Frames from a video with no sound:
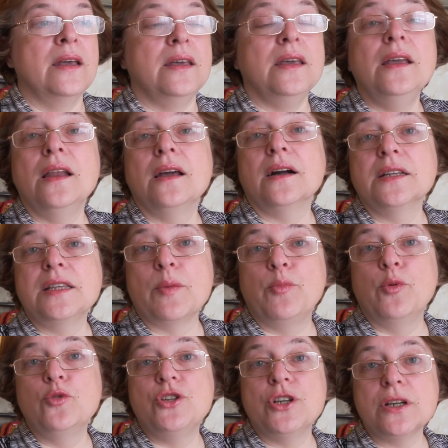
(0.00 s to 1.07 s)
или когда
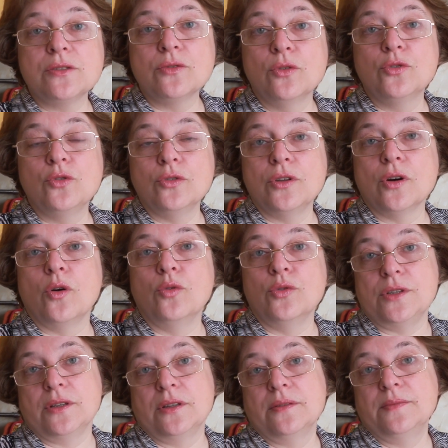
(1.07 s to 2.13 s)
по участку кто-то
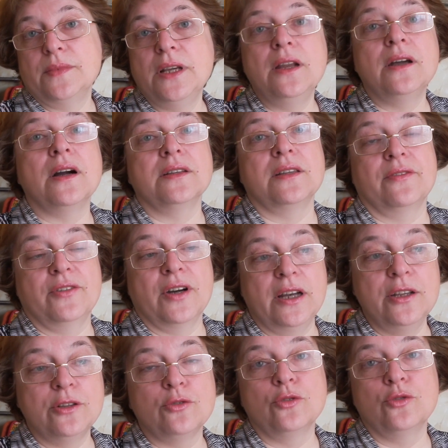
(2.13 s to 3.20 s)
ходит, или когда в
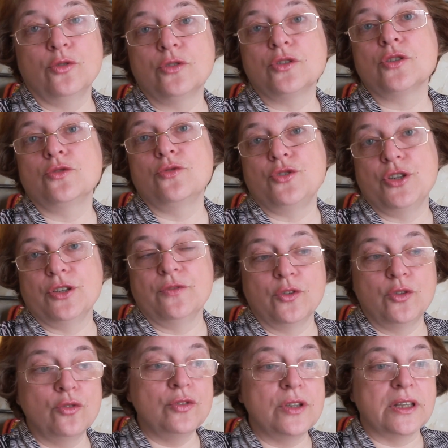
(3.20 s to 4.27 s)
калитку кто-то стучит.
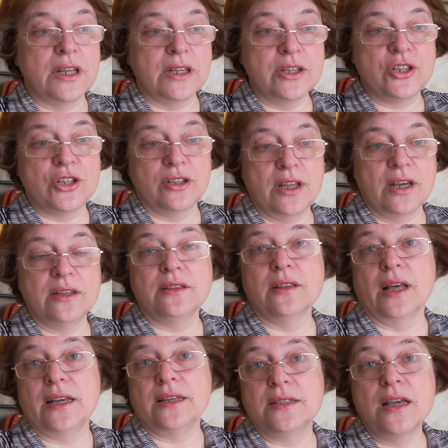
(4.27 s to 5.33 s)
Вот тут она начинает
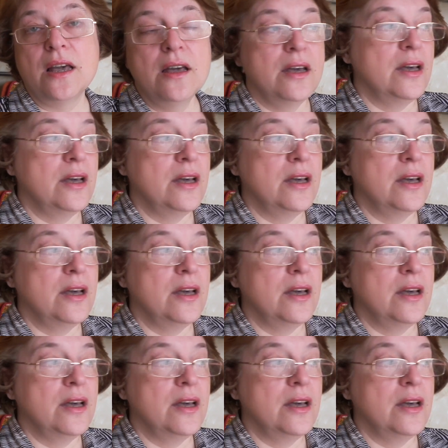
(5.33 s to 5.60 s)
лаять.